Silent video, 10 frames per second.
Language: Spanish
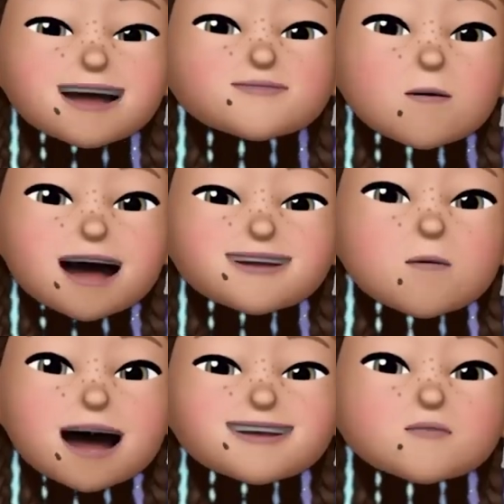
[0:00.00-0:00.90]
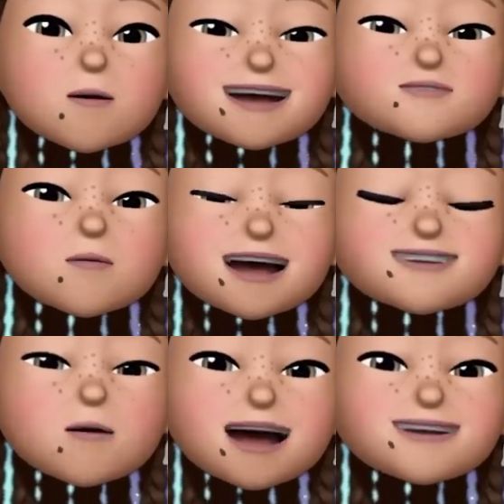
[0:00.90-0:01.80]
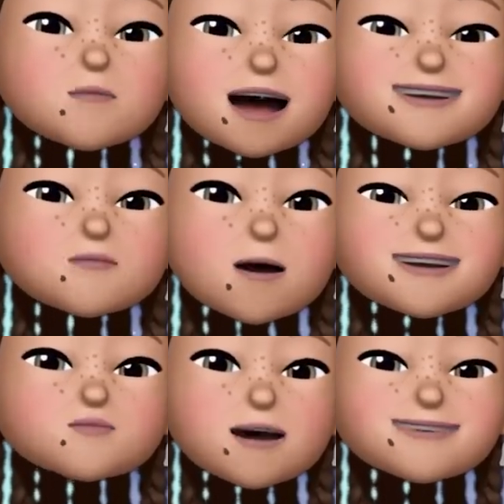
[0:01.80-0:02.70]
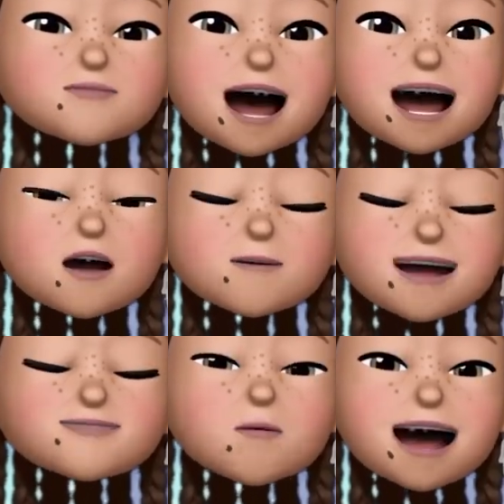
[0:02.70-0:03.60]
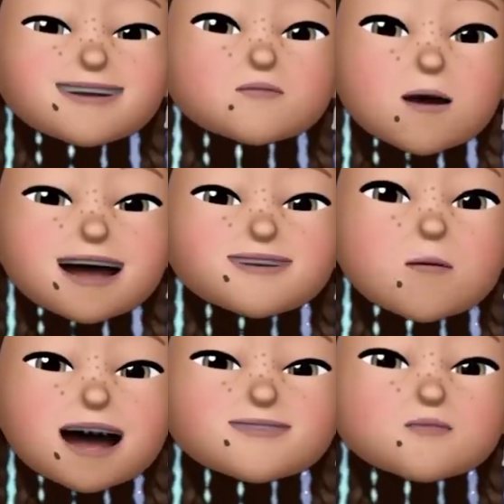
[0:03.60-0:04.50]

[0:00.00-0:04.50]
poner de nuestra parte para que la vida nos entregue cosas buenas, no siempre tendremos la